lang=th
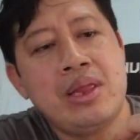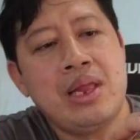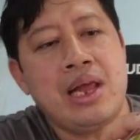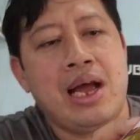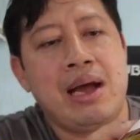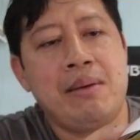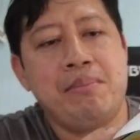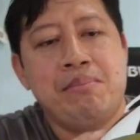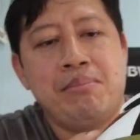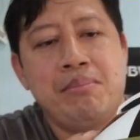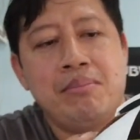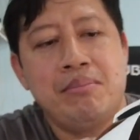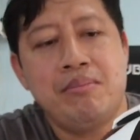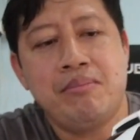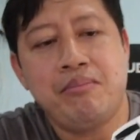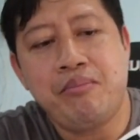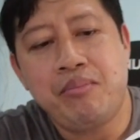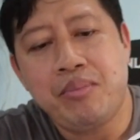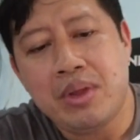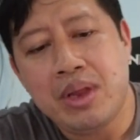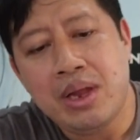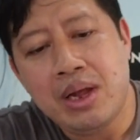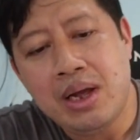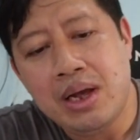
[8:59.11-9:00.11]
นะครับ
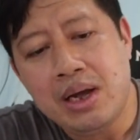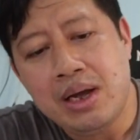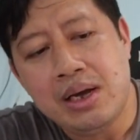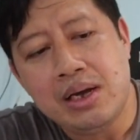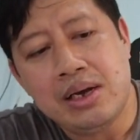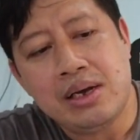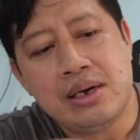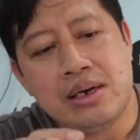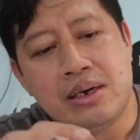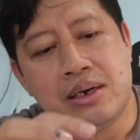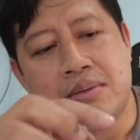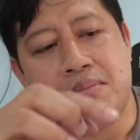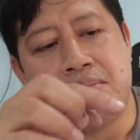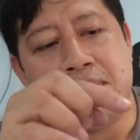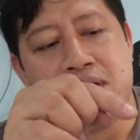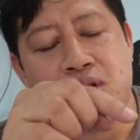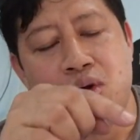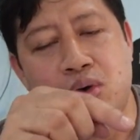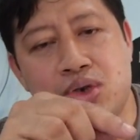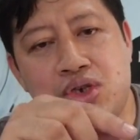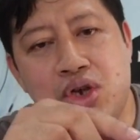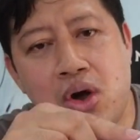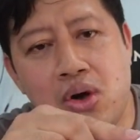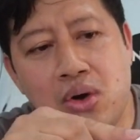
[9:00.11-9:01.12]
มา
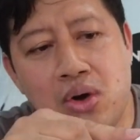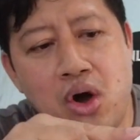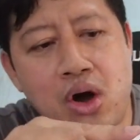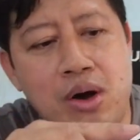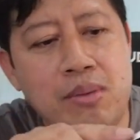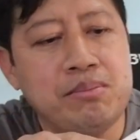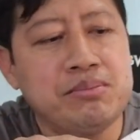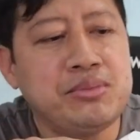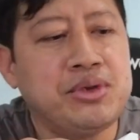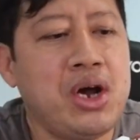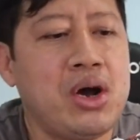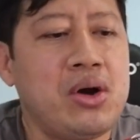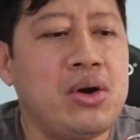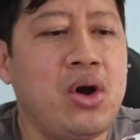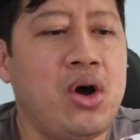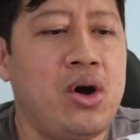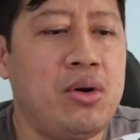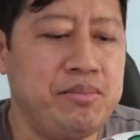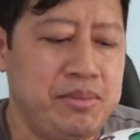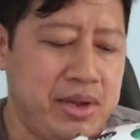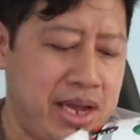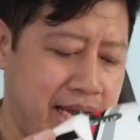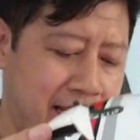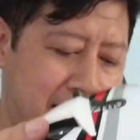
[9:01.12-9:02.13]
ดูช่องลม ช่องล
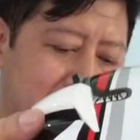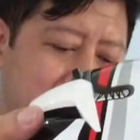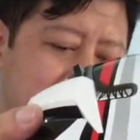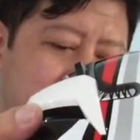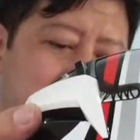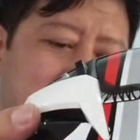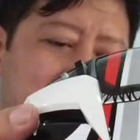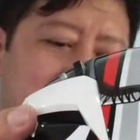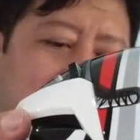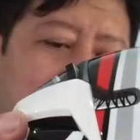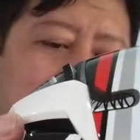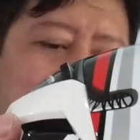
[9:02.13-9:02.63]
มเนี่ยเขาจะมี